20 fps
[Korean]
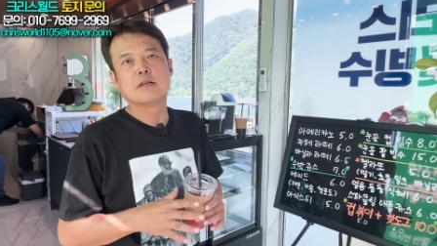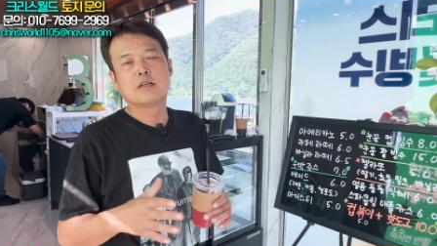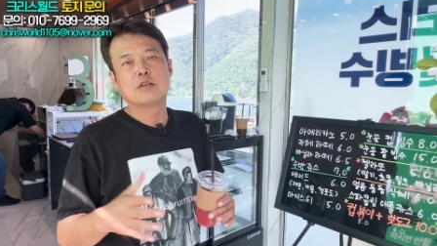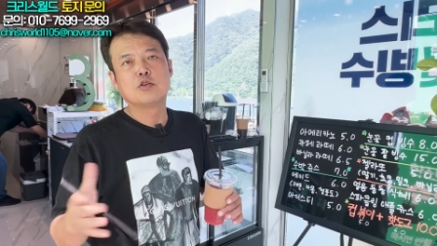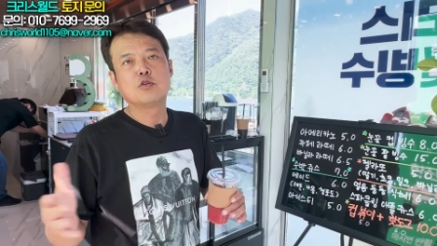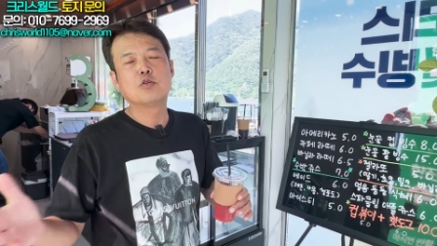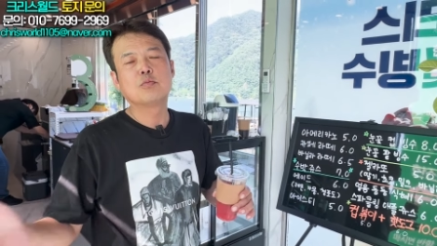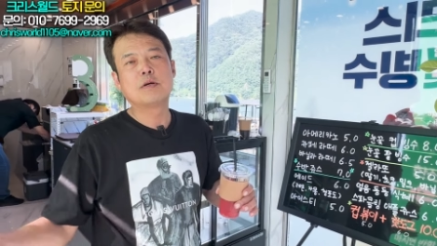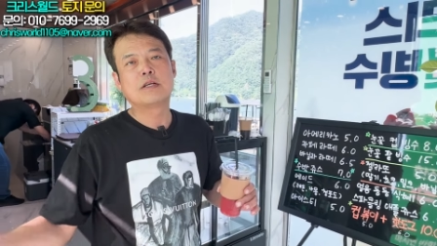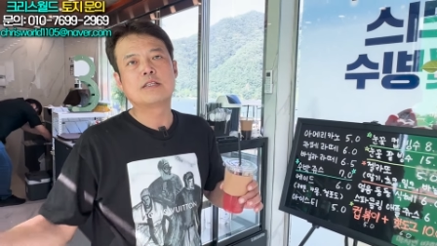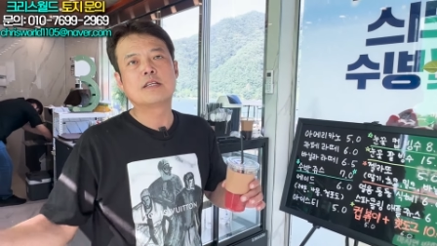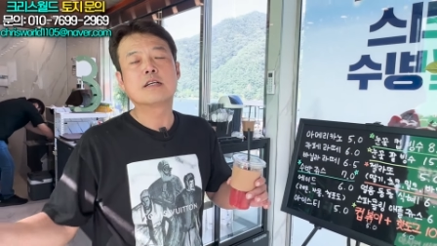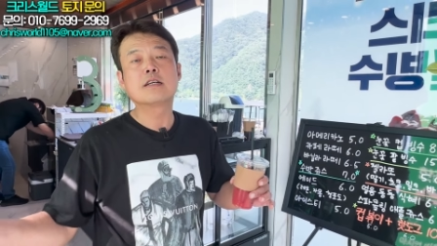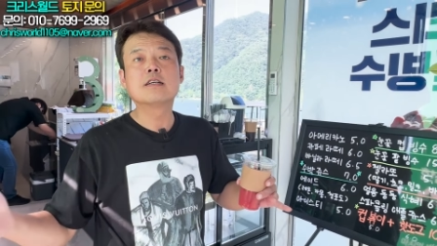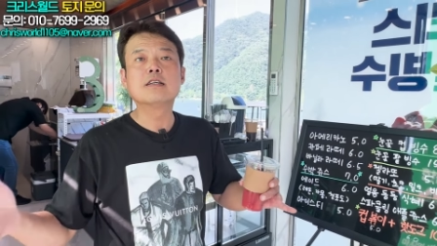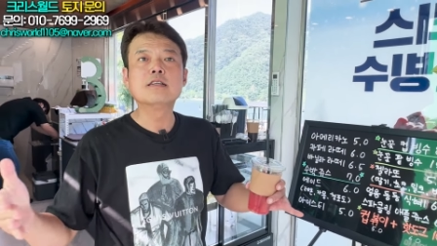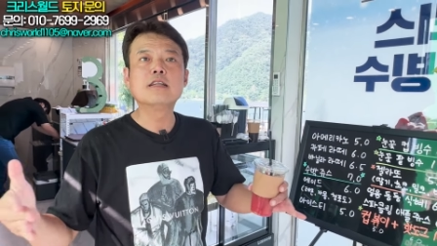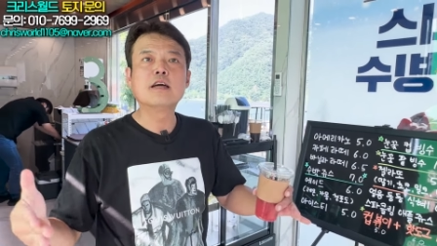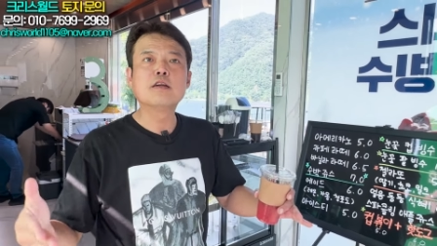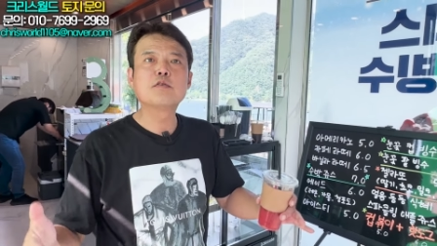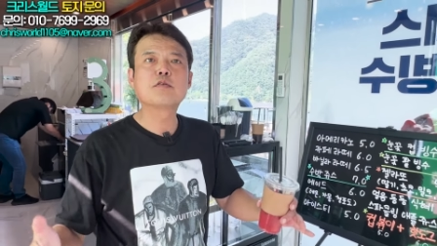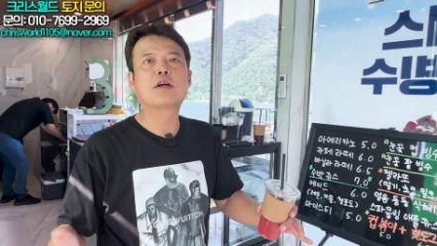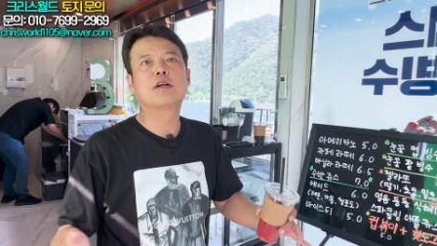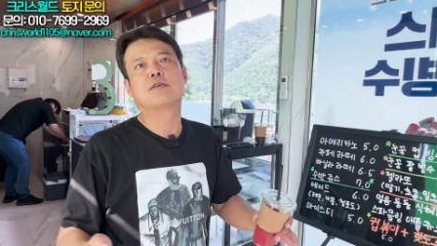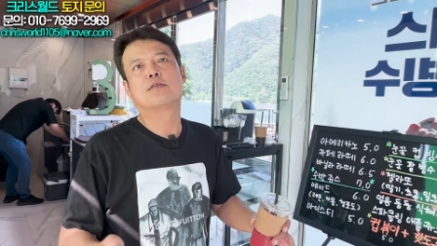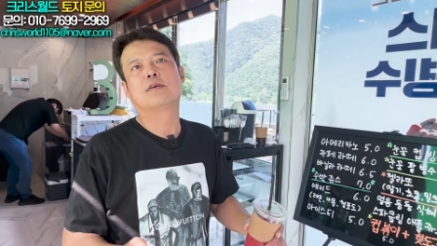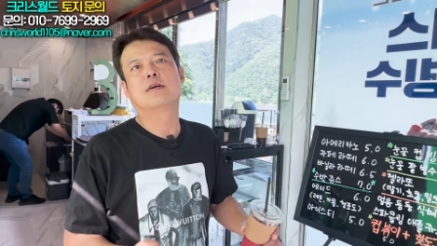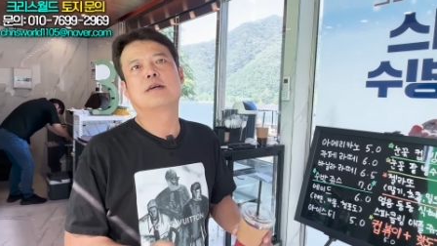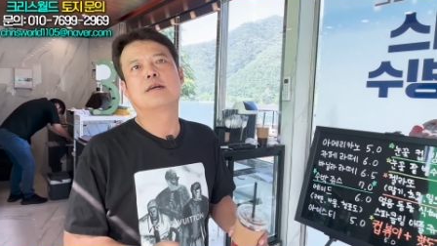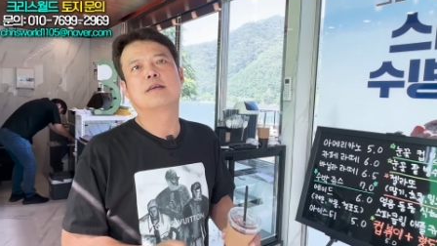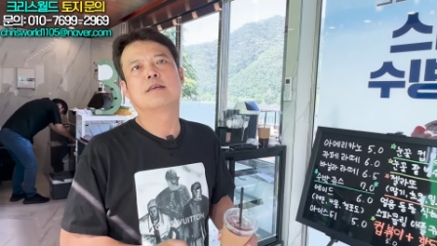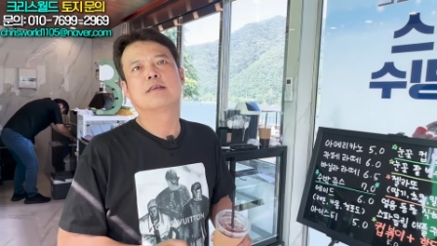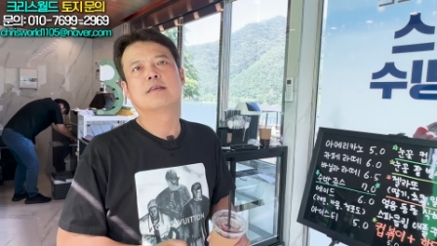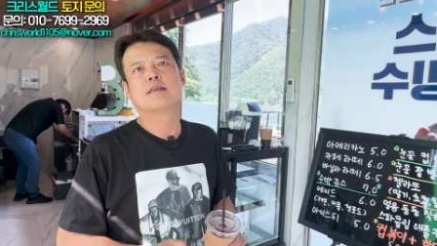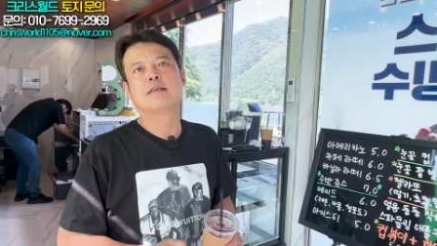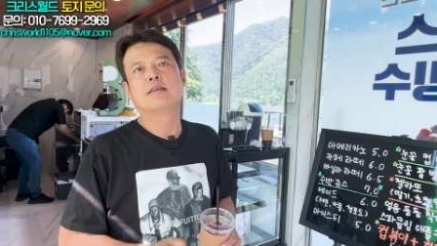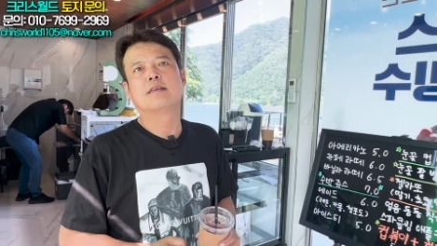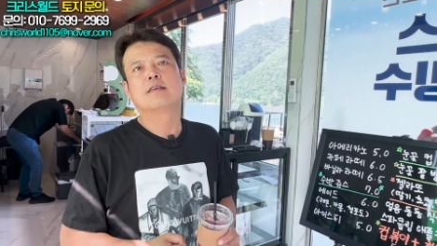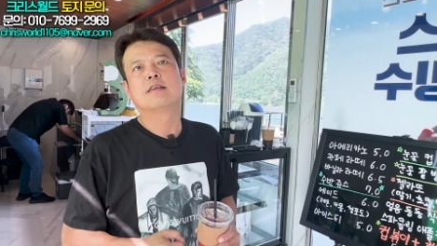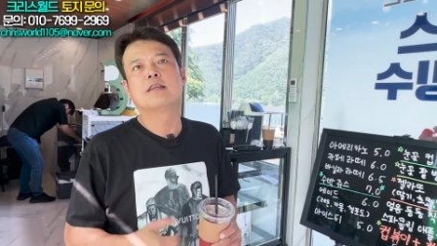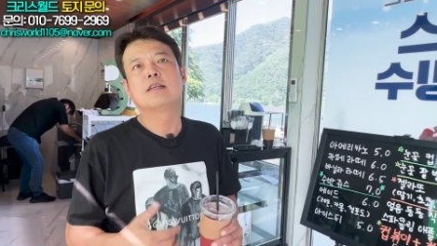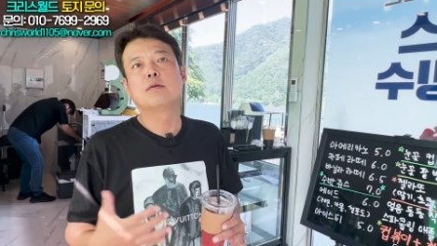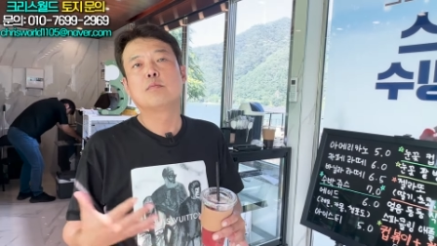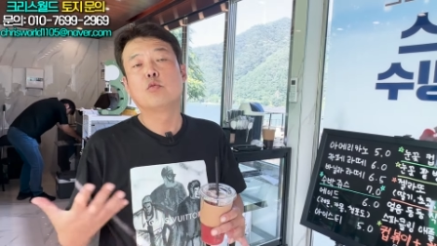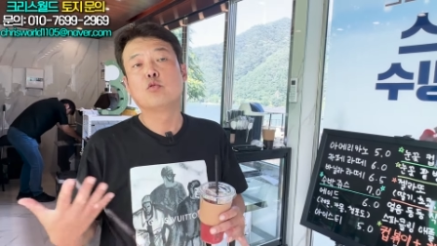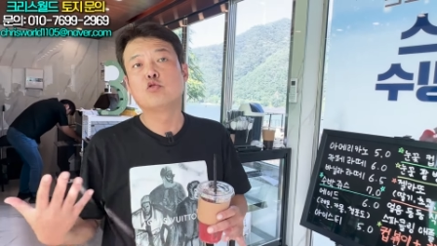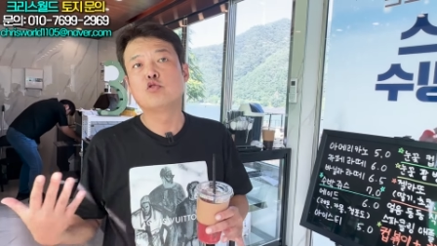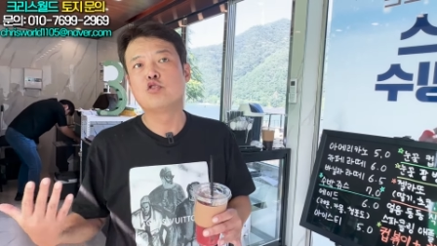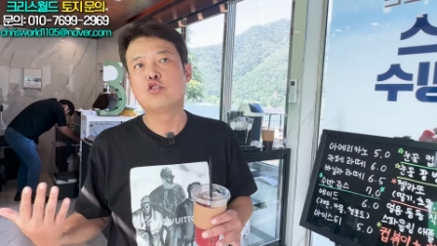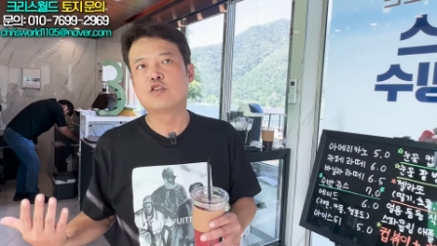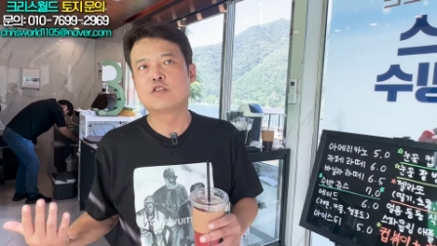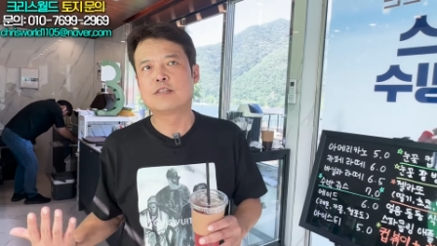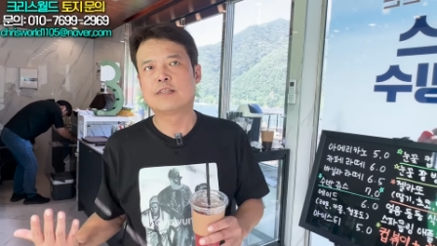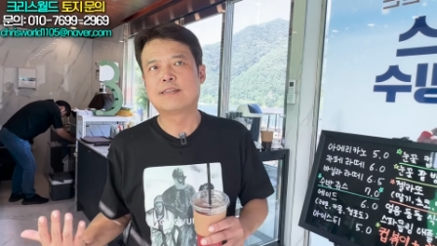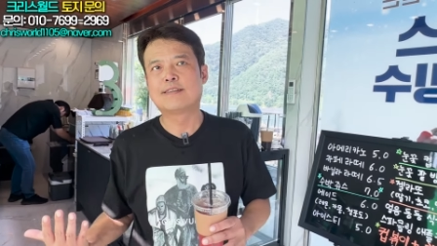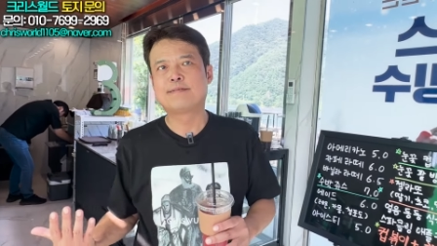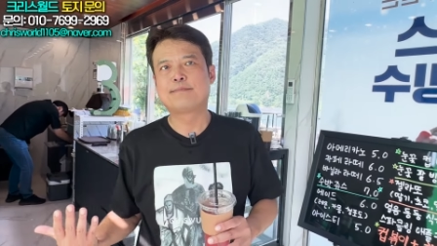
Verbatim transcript: 요 매장 그대로 갈 거야. 이게 모듈러잖아.